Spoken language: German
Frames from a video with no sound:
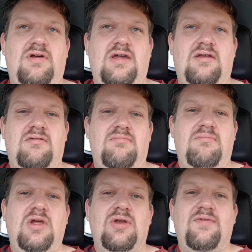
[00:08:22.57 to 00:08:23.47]
einen
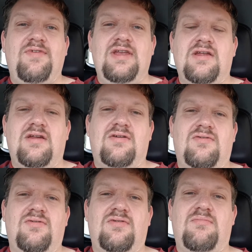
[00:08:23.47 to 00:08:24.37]
mehr oder weniger
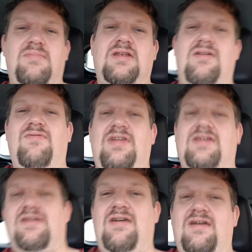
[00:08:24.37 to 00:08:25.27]
gesunden
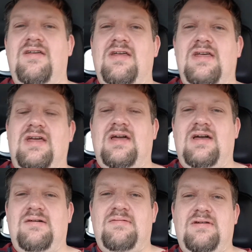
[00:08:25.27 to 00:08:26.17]
Mittelweg, ja.
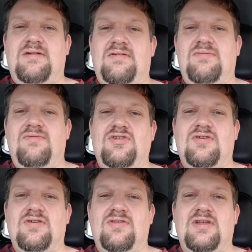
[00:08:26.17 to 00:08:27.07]
Aber wie
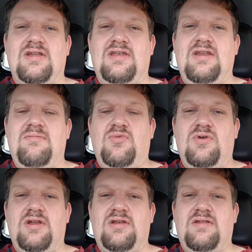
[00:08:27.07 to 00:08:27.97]
schon gesagt, den
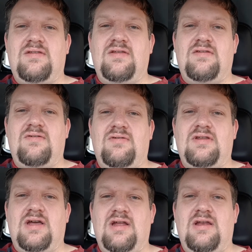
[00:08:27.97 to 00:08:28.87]
Monat ist das
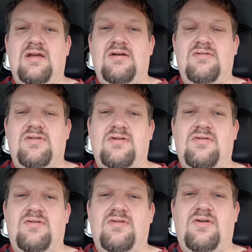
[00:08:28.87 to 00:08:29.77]
total außer
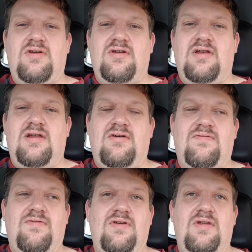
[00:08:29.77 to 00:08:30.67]
Kontrolle
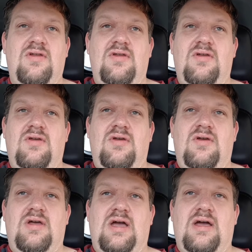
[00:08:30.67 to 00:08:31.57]
gelaufen.
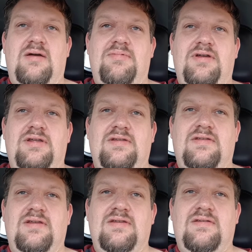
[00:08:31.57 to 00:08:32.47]
Aber es
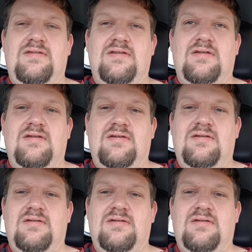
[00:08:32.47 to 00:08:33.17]
ist äh,